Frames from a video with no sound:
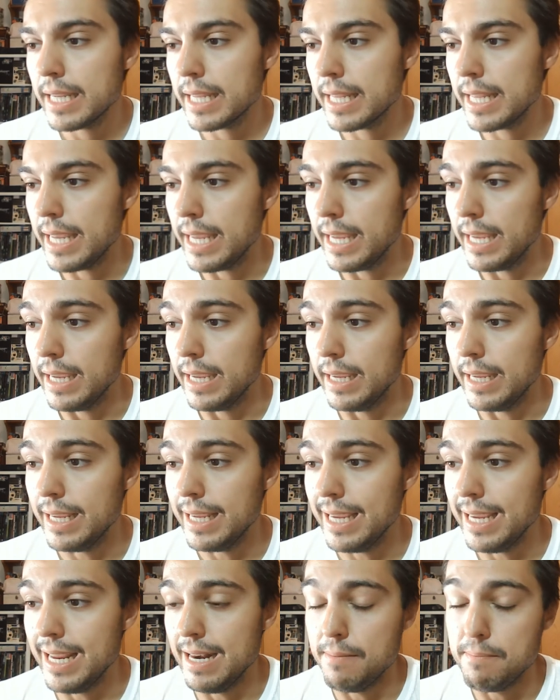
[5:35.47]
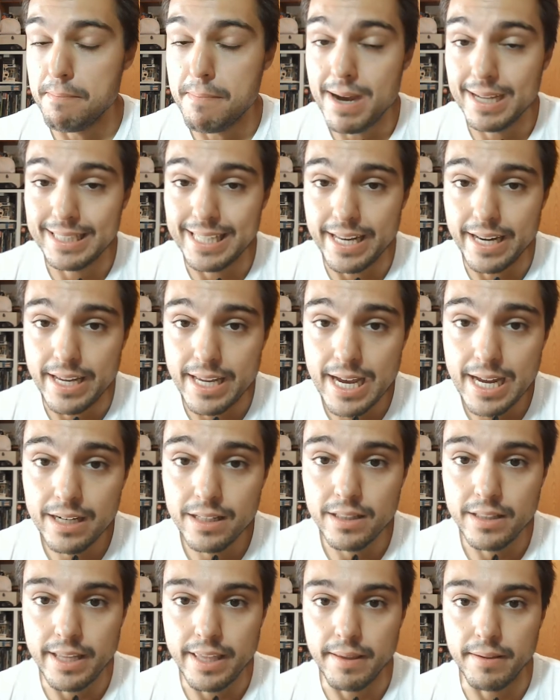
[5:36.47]
que el
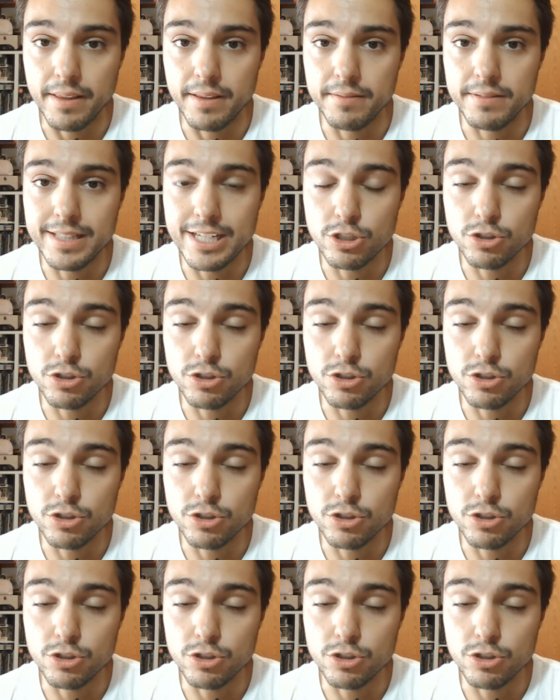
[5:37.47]
material de,